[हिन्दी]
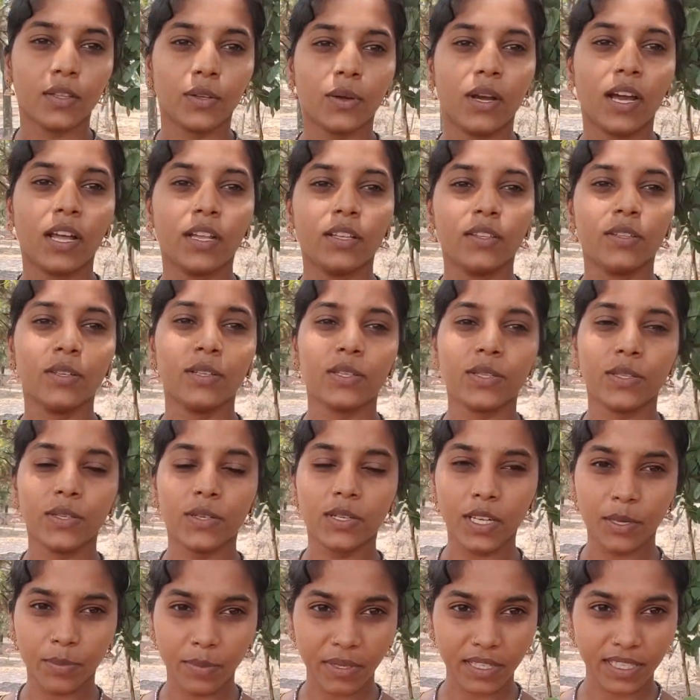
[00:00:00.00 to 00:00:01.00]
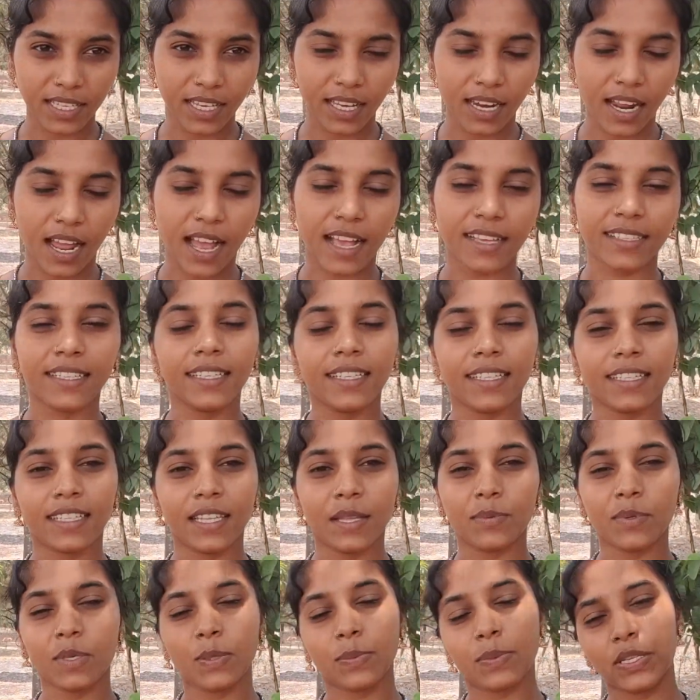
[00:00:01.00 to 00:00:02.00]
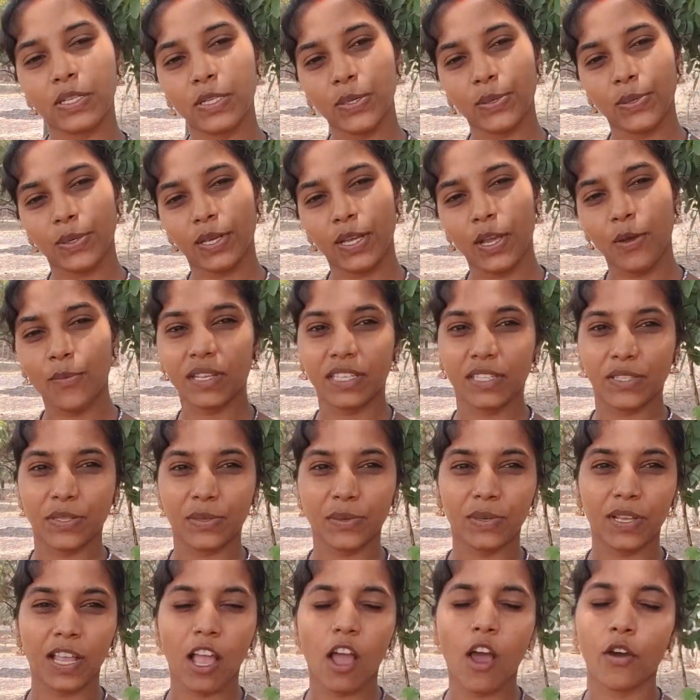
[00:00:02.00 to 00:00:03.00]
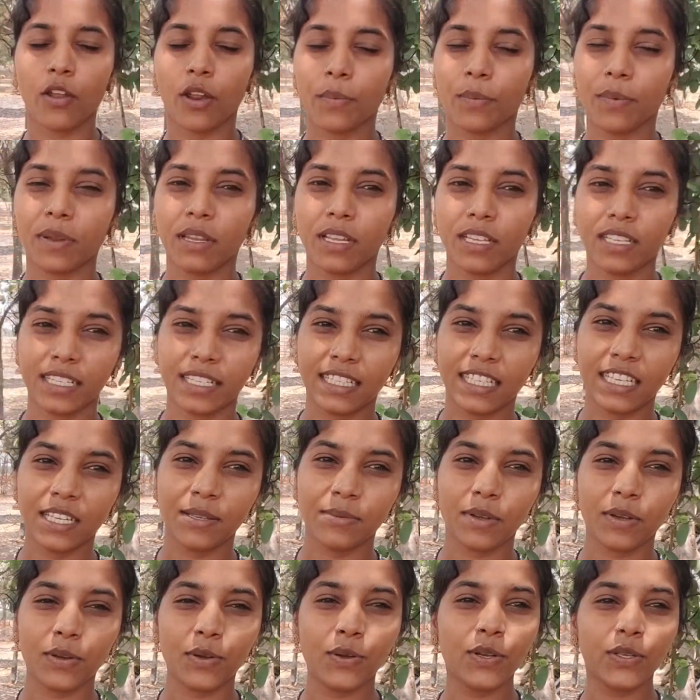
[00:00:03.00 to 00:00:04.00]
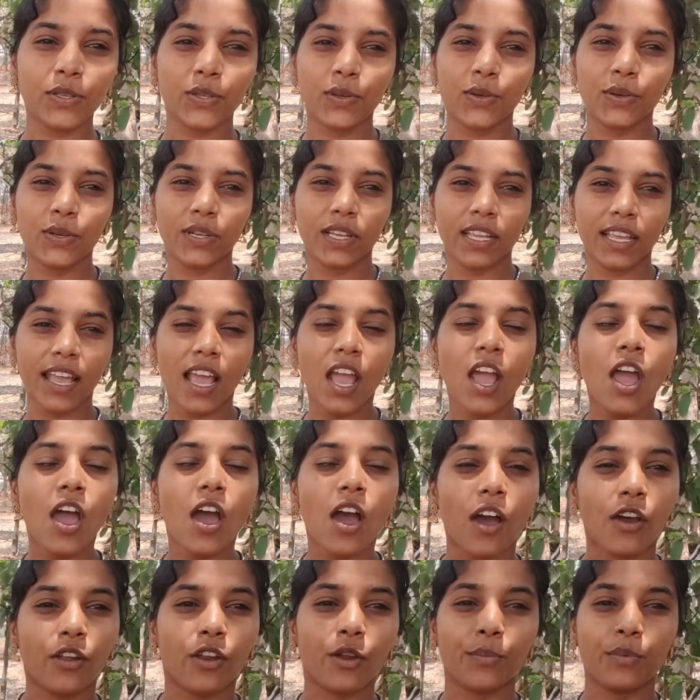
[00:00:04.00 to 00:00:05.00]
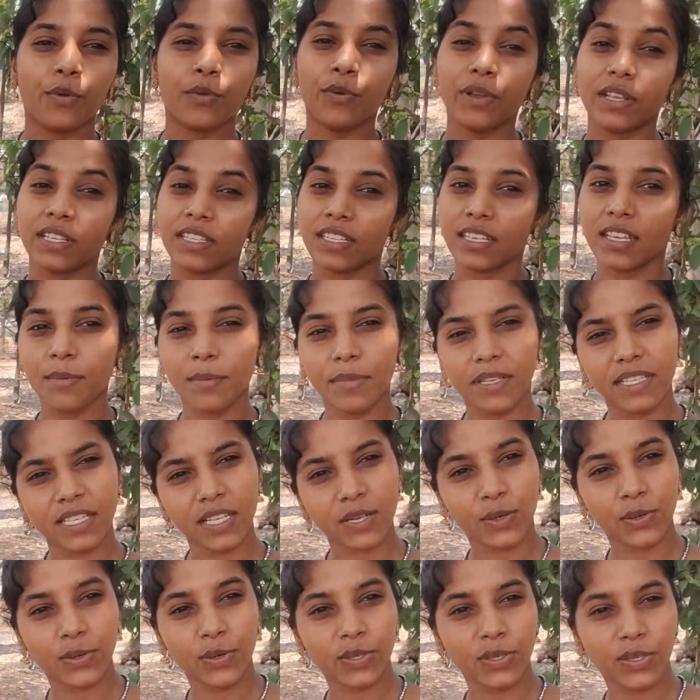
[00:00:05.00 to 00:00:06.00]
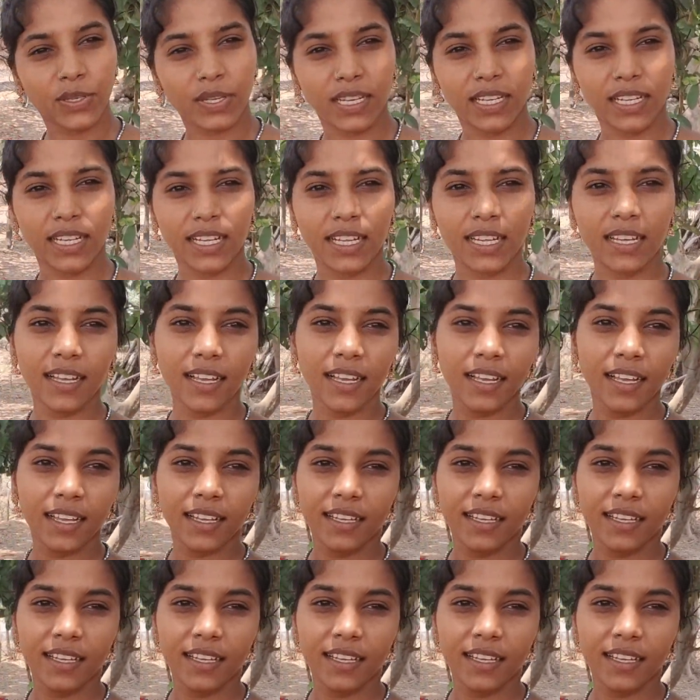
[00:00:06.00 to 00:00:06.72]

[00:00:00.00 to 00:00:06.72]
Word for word: तो हाय दोस्तों नमस्कार आशा करते आप सब अच्छे होंगे मस्त होंगे और अपनी ज़िंदगी में खुश होंगे और आप लोग ऐसे हमेशा खुश रहिए